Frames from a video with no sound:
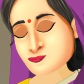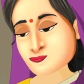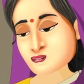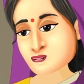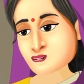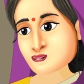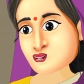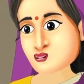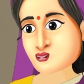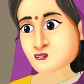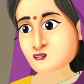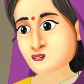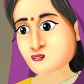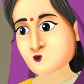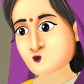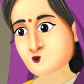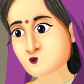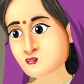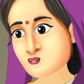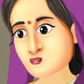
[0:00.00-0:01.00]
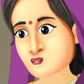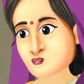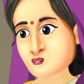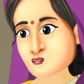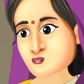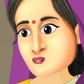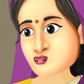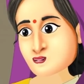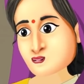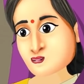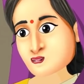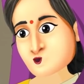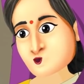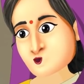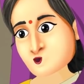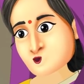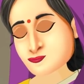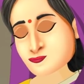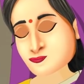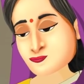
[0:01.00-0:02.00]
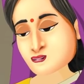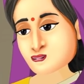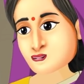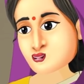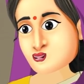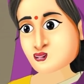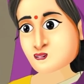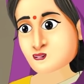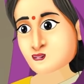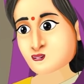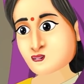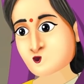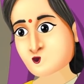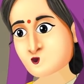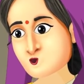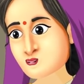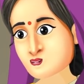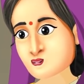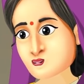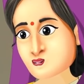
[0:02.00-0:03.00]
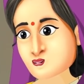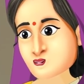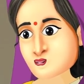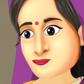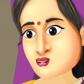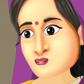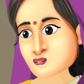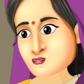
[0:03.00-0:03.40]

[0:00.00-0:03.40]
खा जाएगा प्लीज मुझे बचाओ कोई है